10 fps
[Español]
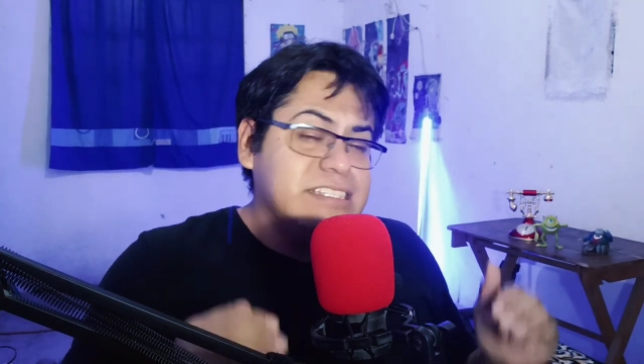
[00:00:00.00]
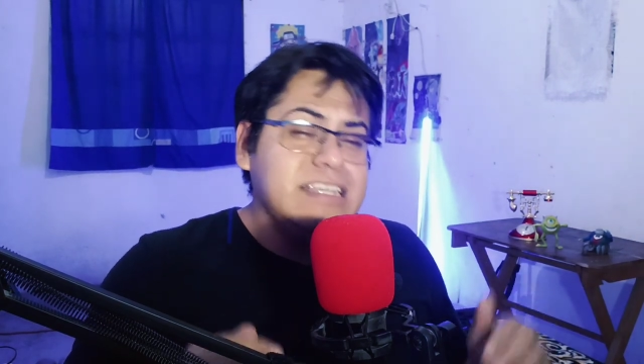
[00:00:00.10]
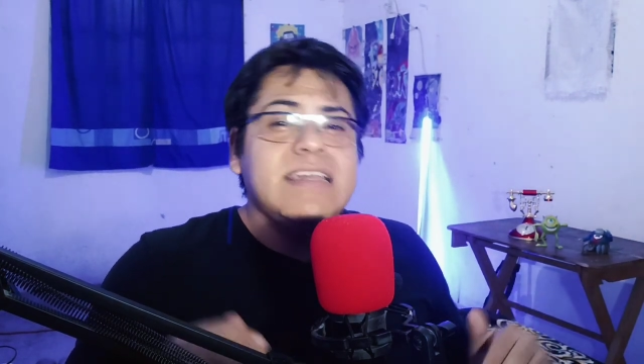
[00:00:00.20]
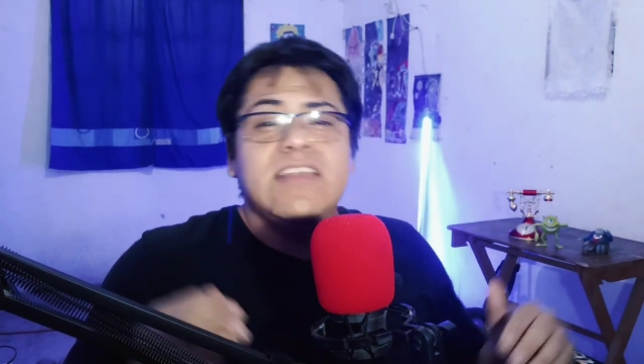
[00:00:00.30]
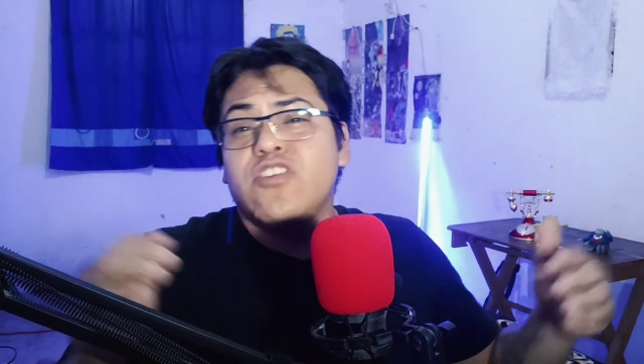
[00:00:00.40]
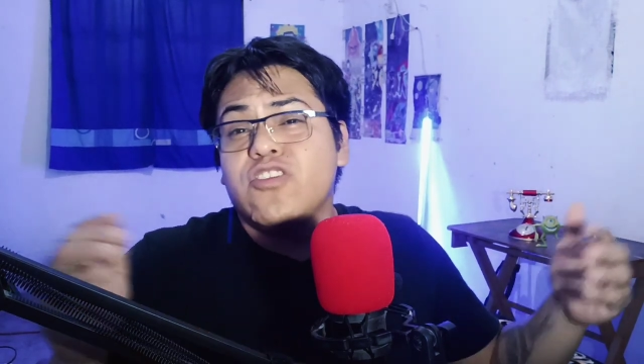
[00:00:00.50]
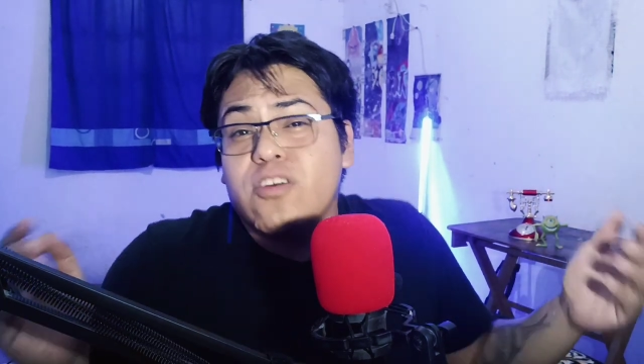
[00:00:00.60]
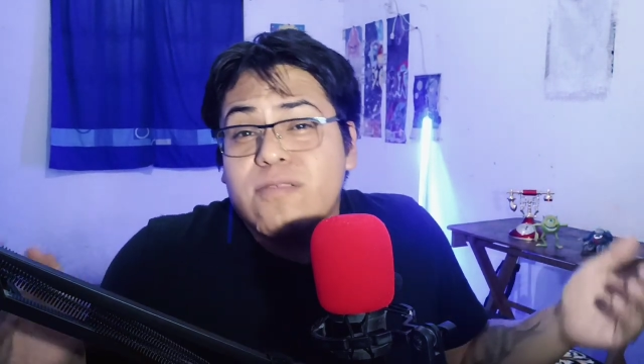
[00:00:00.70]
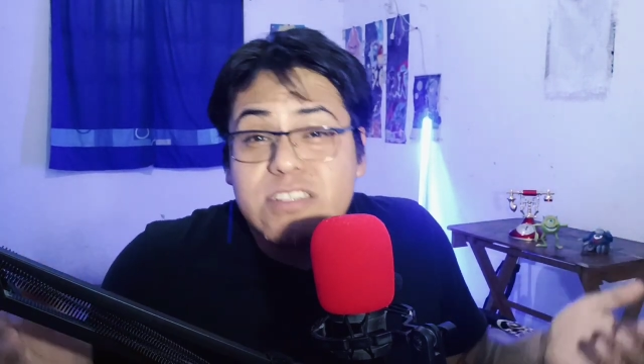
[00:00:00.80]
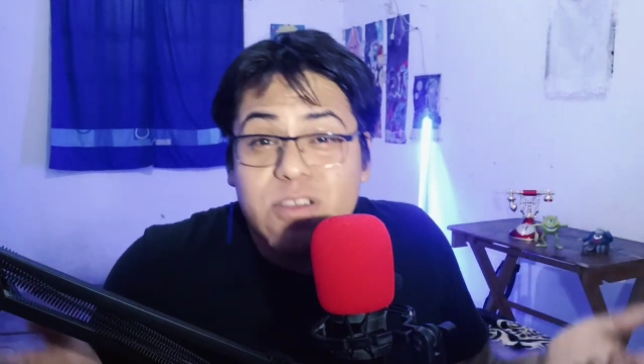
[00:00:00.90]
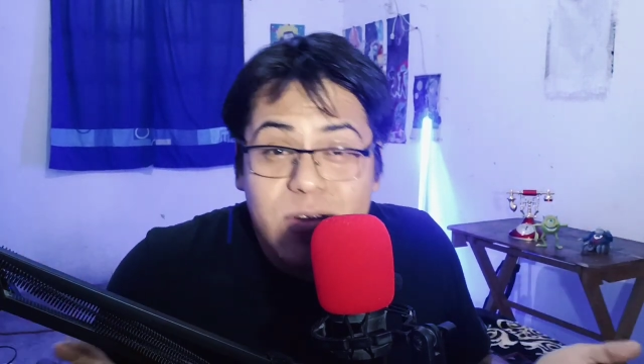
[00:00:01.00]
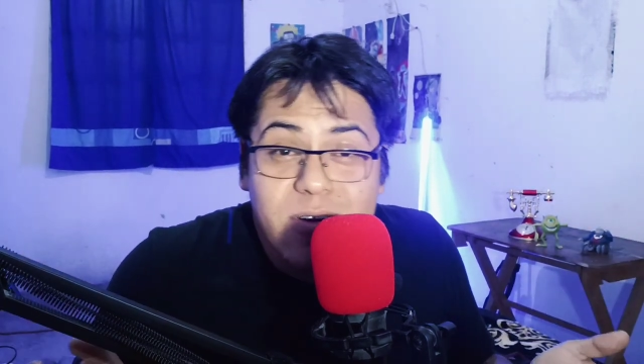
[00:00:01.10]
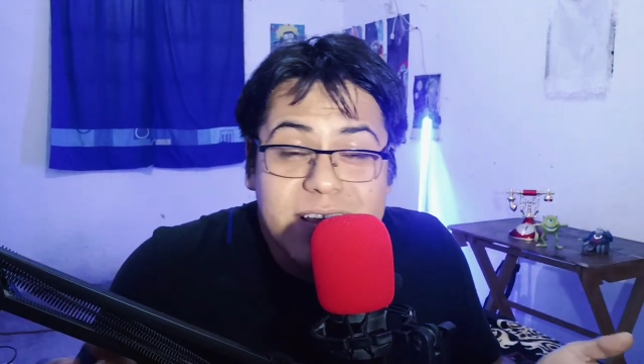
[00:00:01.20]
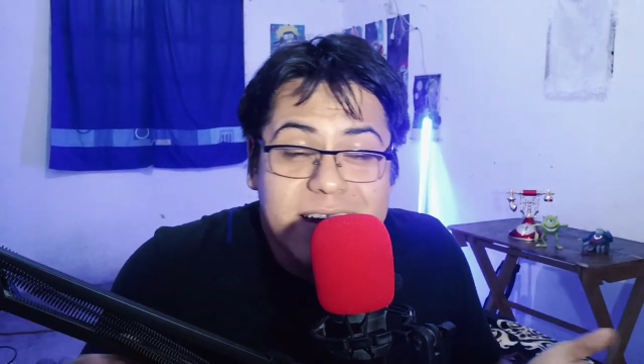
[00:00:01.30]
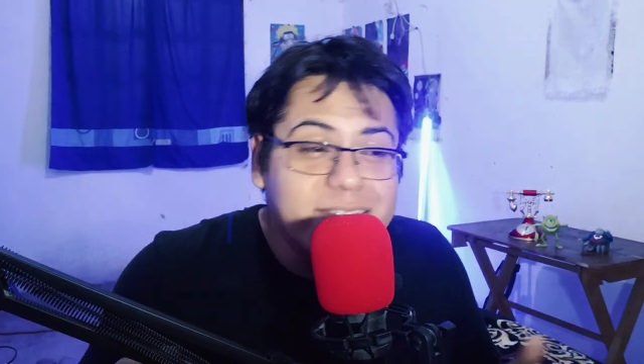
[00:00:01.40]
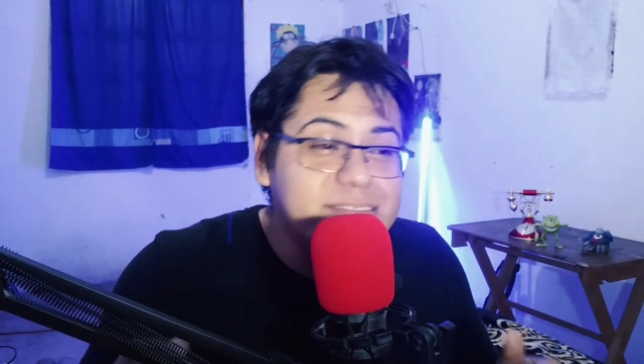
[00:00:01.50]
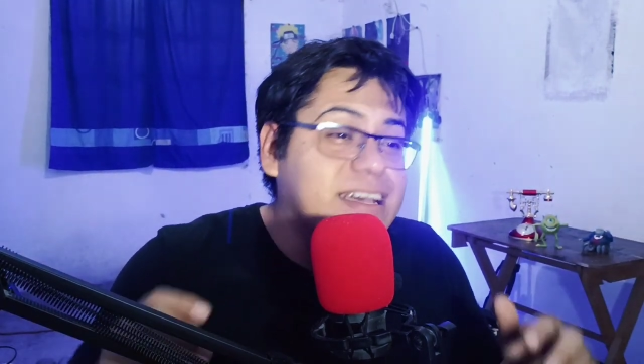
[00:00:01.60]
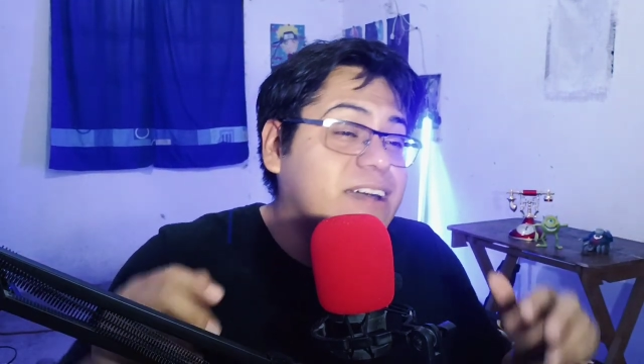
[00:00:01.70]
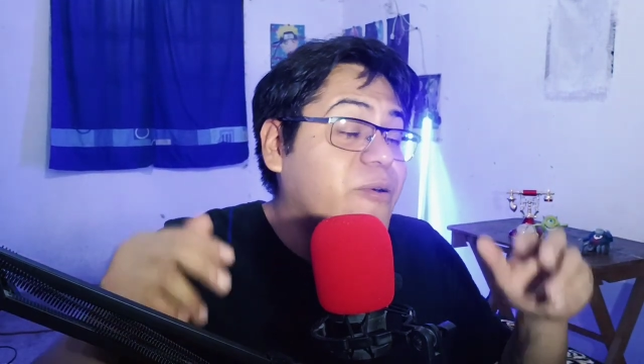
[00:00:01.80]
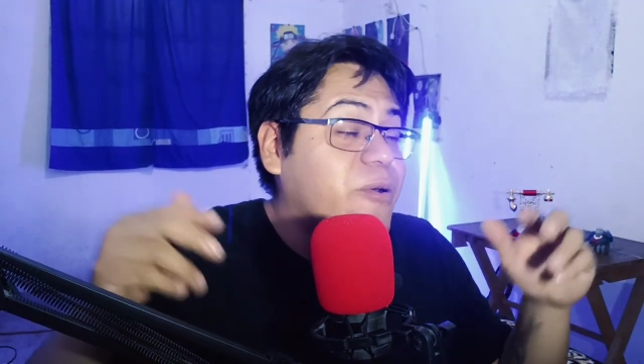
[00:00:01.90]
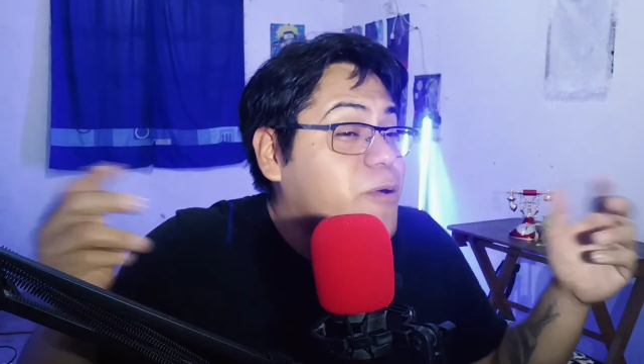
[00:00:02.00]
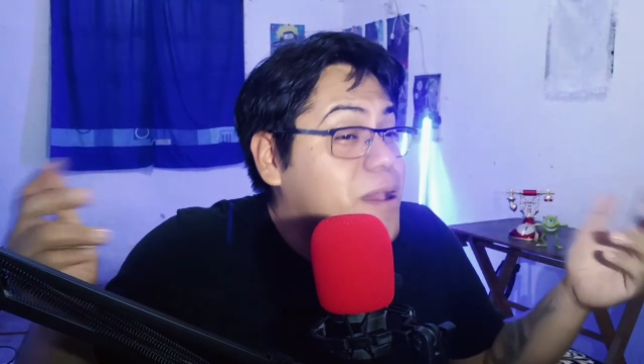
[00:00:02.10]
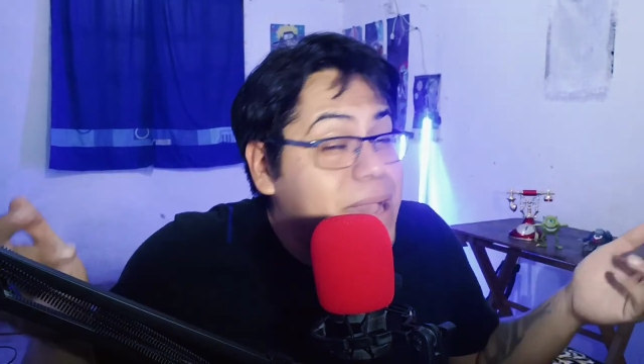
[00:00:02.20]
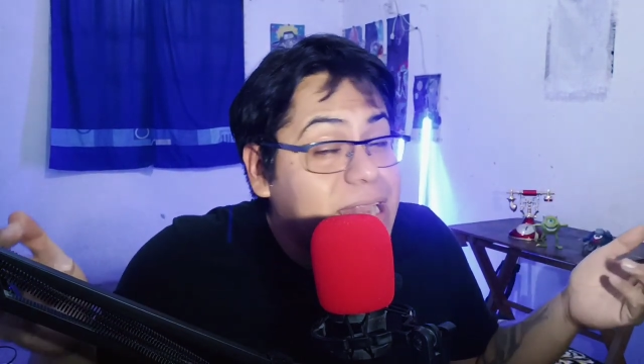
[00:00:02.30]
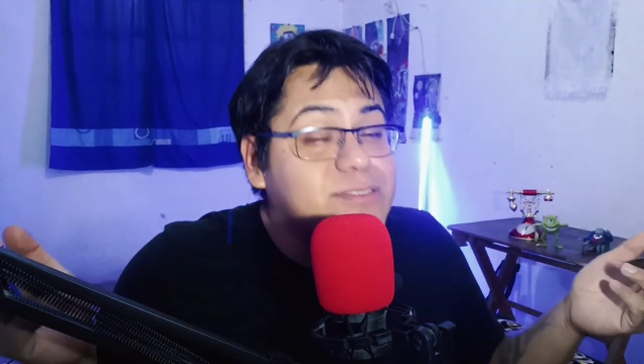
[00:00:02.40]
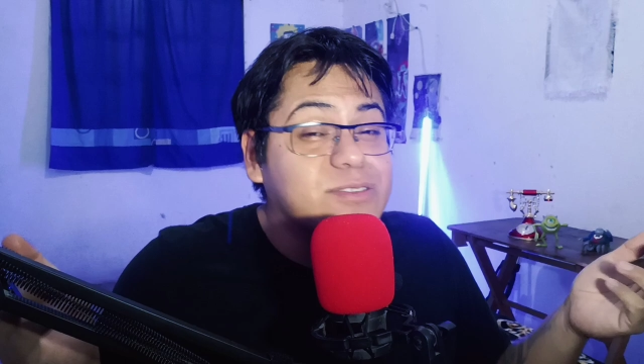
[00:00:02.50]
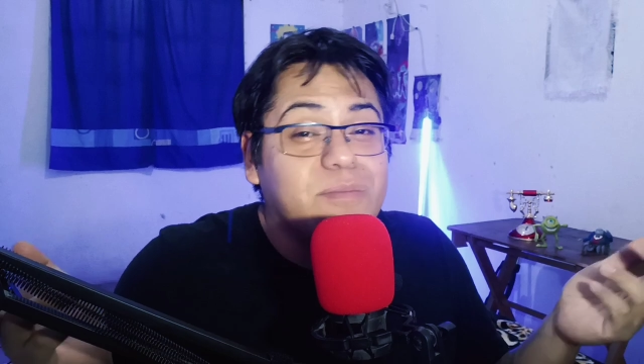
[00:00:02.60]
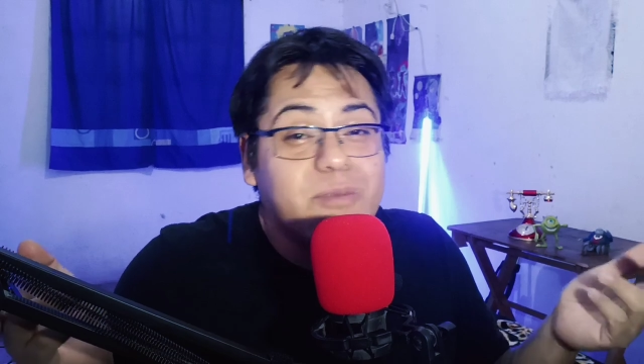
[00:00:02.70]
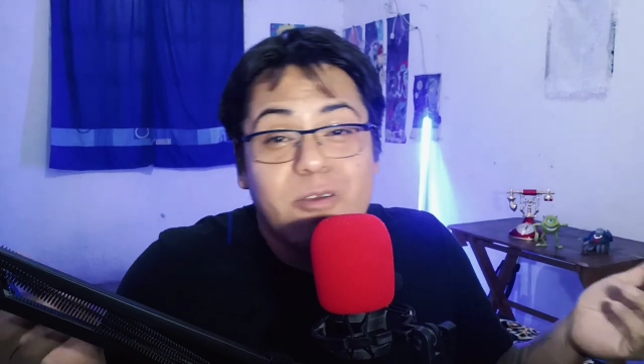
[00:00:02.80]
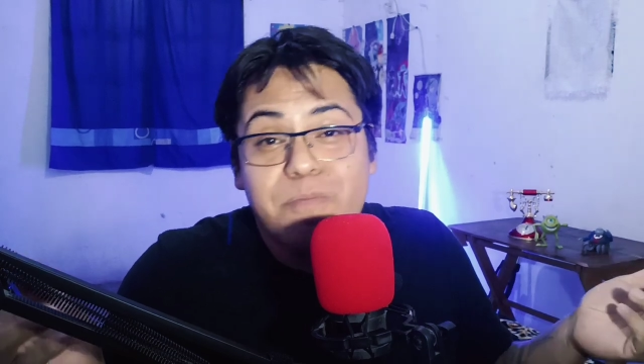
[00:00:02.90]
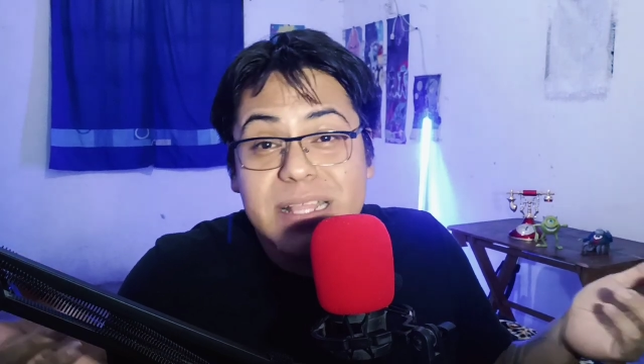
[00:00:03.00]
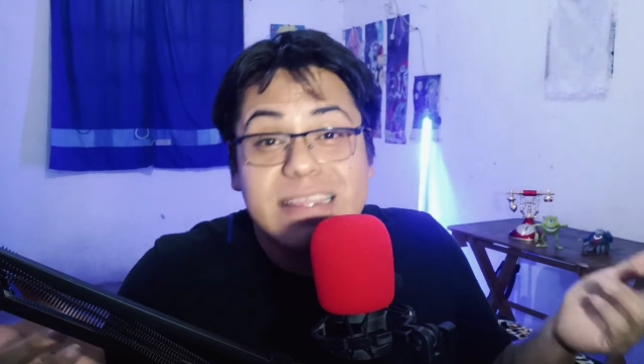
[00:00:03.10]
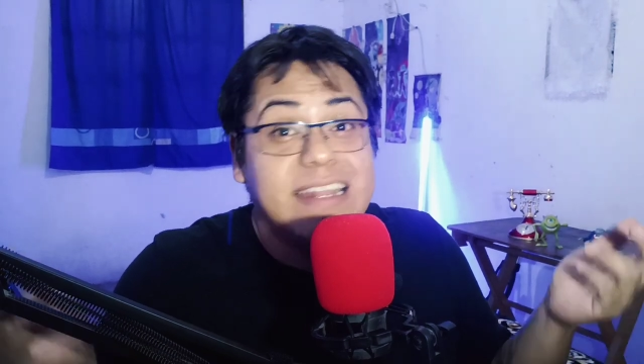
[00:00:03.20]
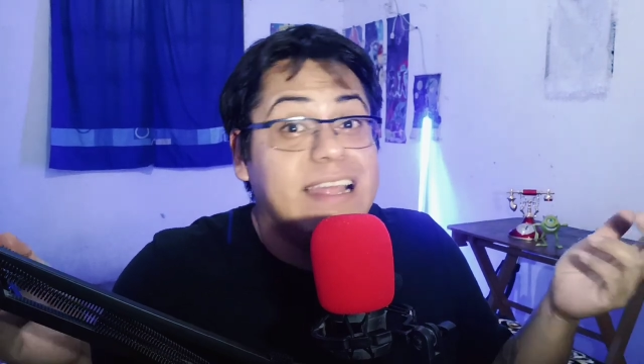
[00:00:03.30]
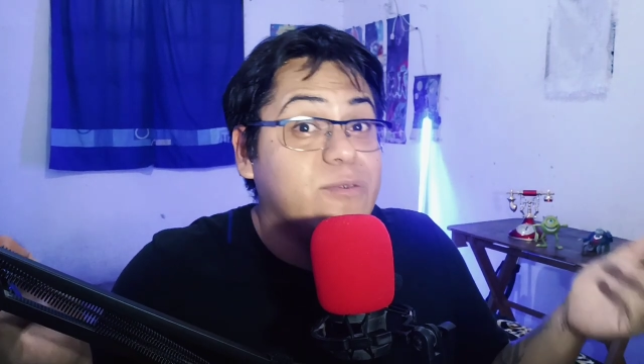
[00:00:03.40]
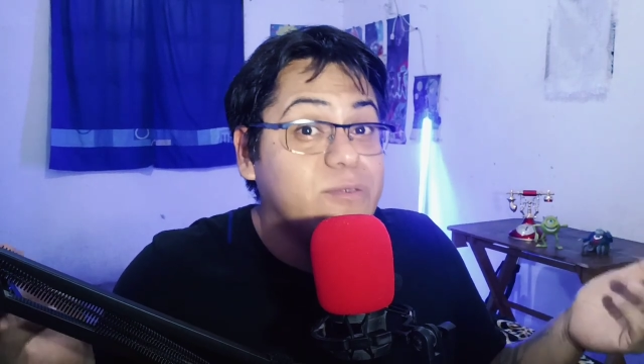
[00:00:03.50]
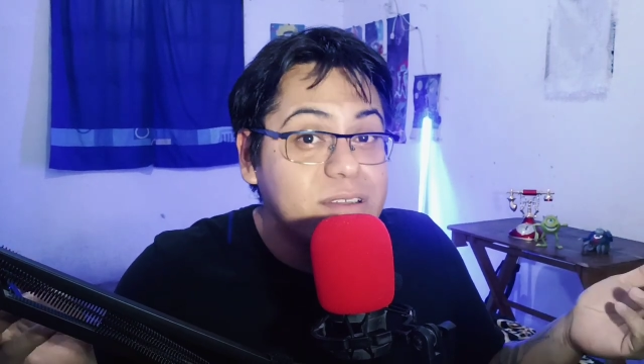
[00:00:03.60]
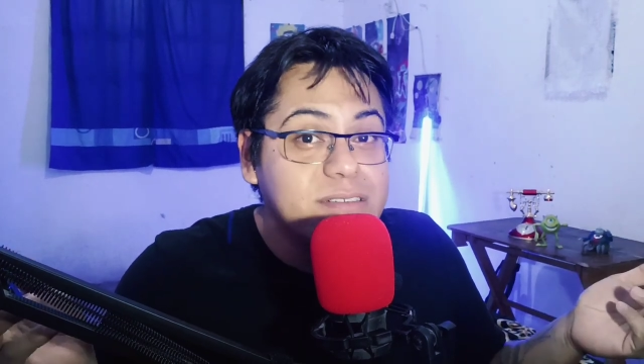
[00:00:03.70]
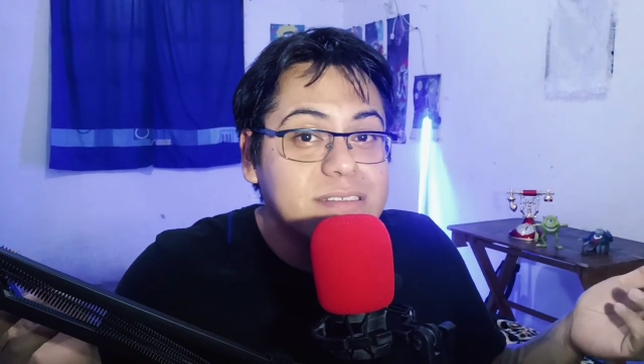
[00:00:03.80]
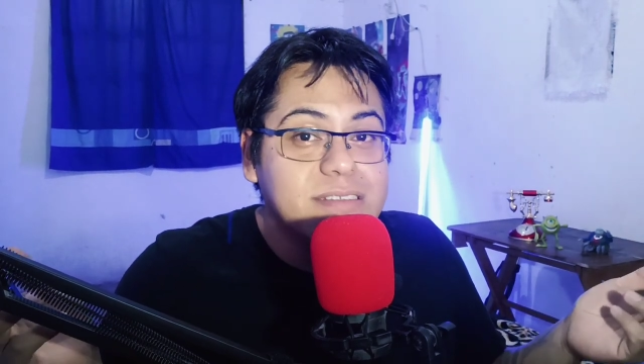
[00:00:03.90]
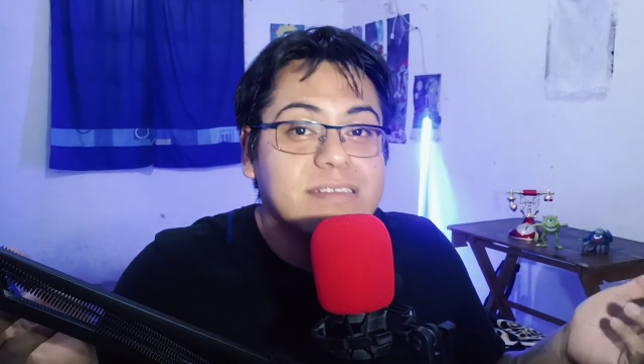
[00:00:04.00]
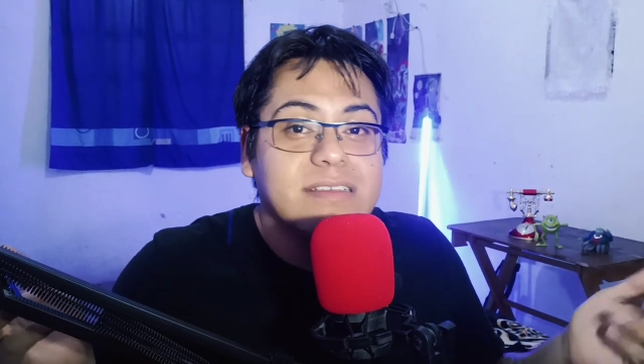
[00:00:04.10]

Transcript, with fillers: Si, no todo es color de rosa, o al menos como lo pintan algunos.